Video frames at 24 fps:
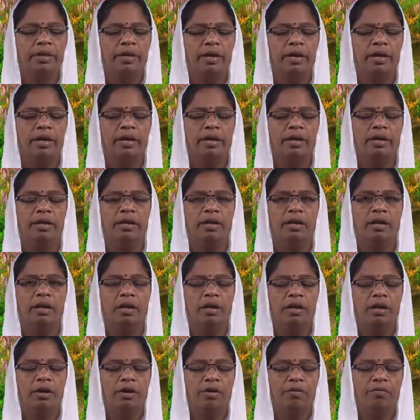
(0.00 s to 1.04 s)
ஏனெனில்
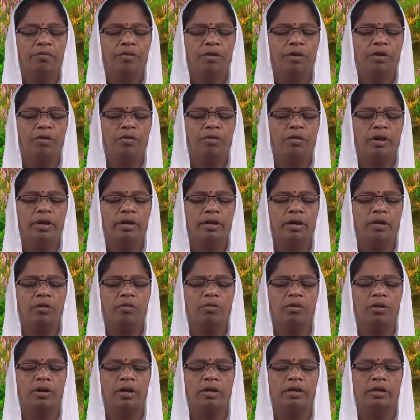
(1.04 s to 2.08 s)
விண்ணுலகில்
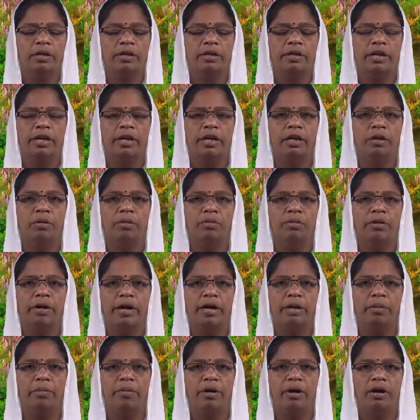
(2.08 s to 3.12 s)
உங்களுக்கு கிடைக்கும்
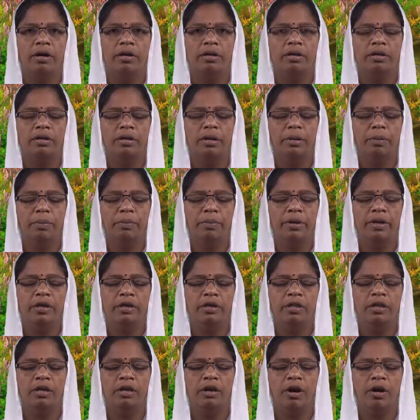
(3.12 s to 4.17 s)
கைமாறு
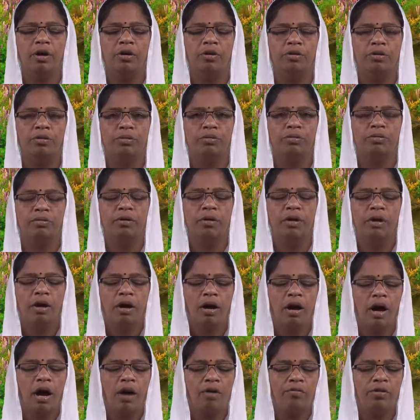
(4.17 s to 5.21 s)
மிகுதியாகும்
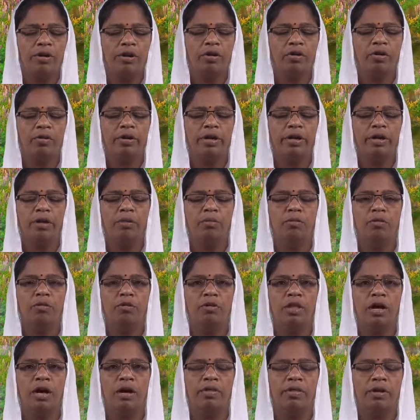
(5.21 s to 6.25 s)
அவர்களுடைய
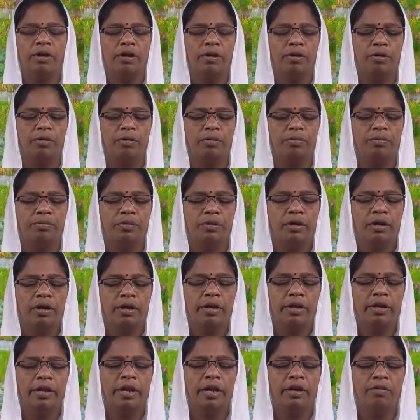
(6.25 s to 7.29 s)
மோதாதையரும்
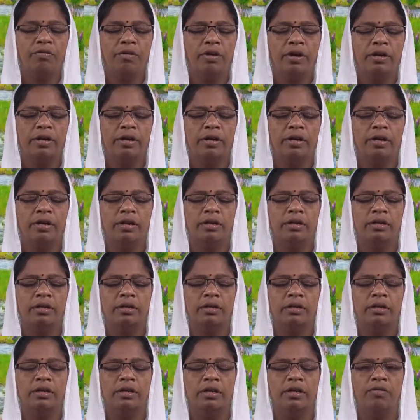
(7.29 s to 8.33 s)

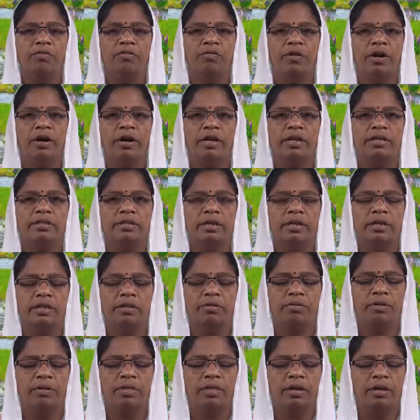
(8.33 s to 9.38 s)
இறைவாக்கினருக்கு இவ்வாறே
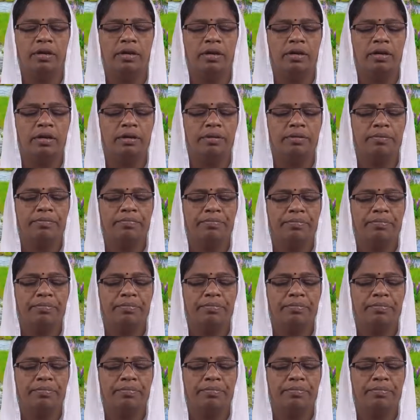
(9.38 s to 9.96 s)
செய்து வந்தனர்